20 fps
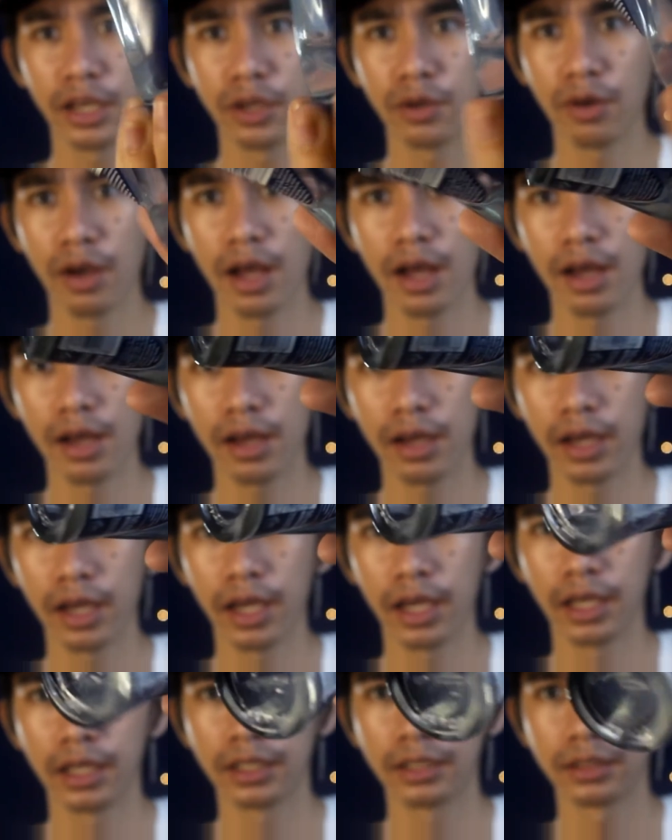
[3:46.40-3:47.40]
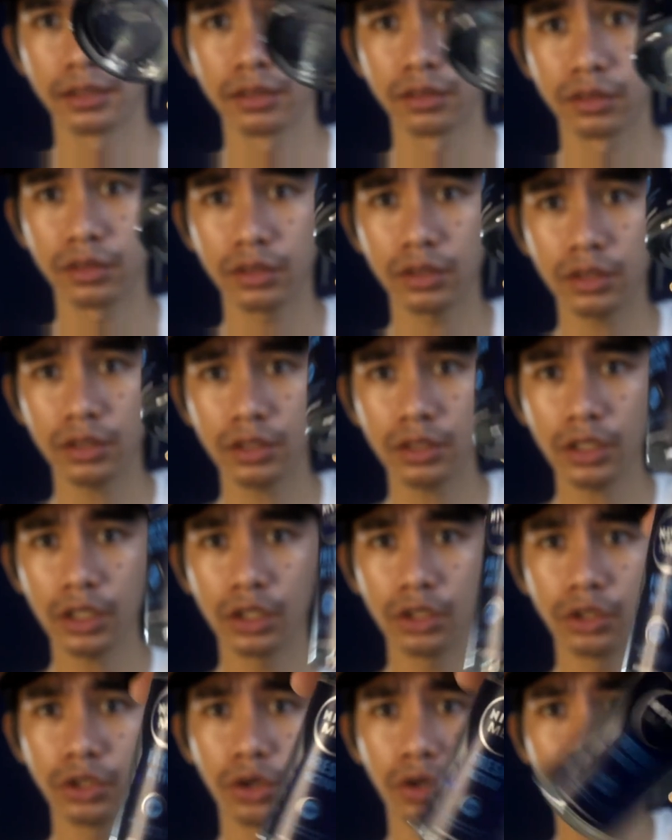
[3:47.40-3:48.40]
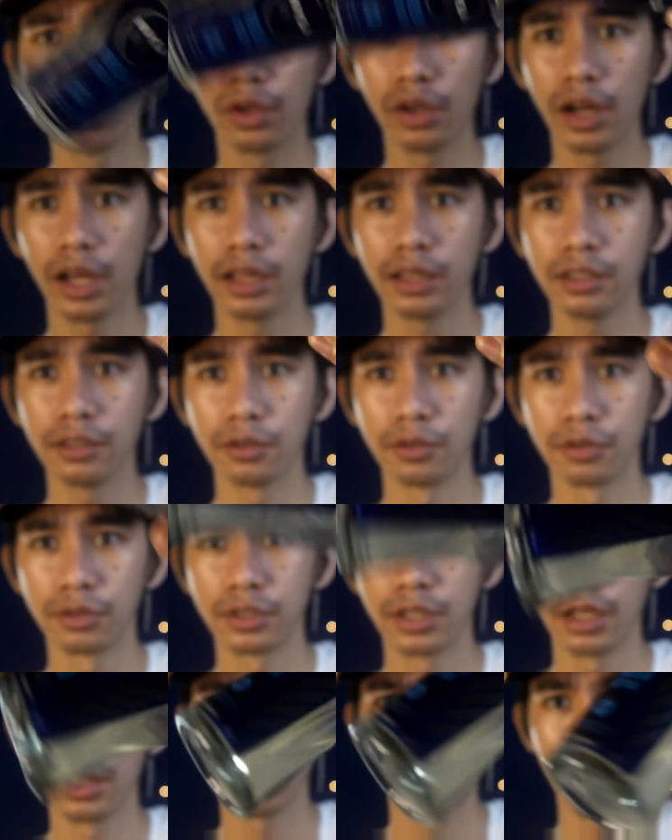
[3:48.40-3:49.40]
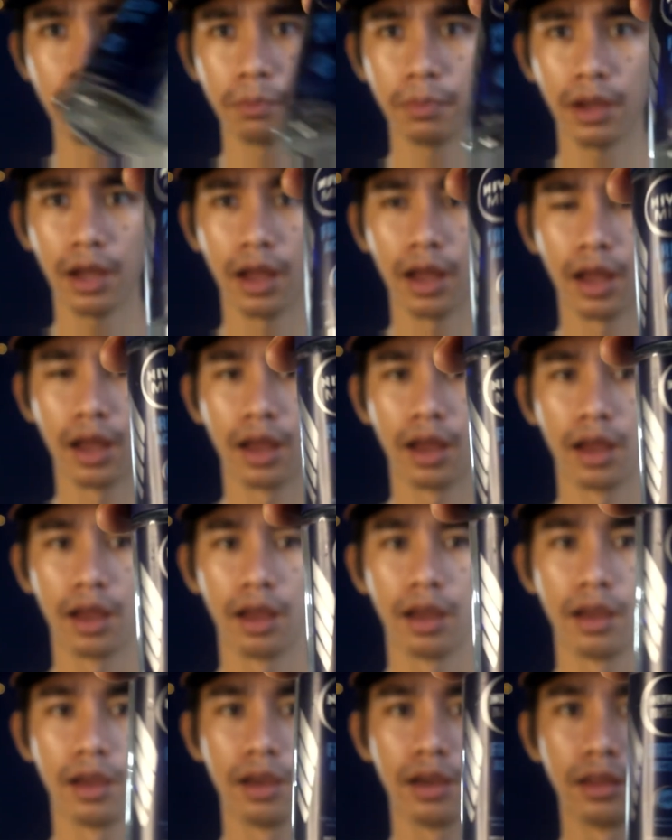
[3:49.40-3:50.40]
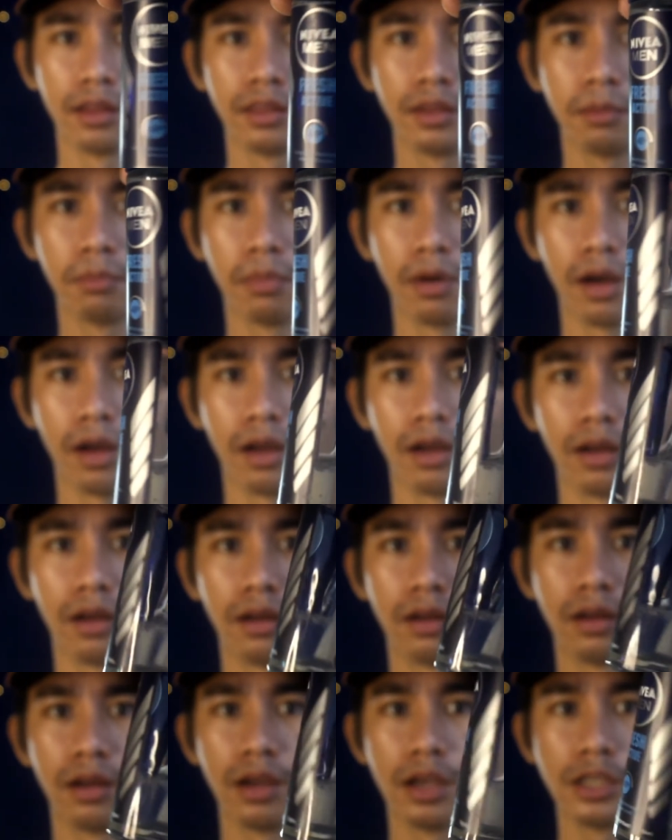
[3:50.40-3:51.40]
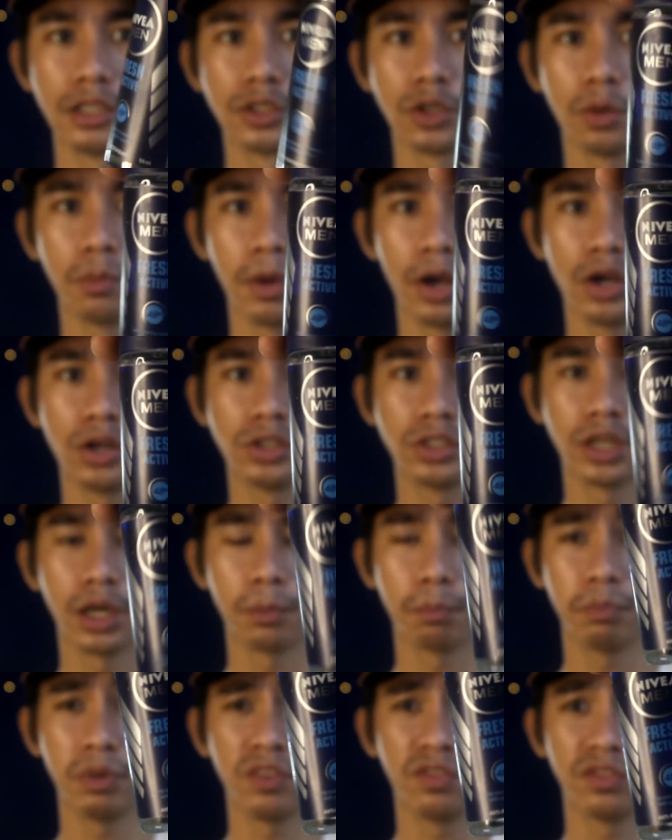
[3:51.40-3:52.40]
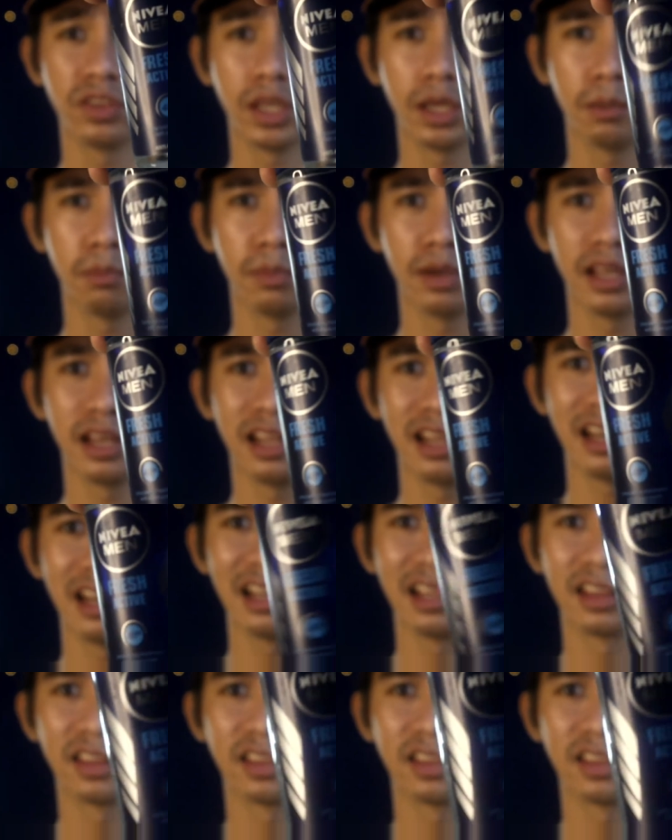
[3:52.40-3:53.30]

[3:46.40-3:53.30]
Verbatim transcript: yung aking deodorant o saan ka pa 'di ba so meron siyang 50 ml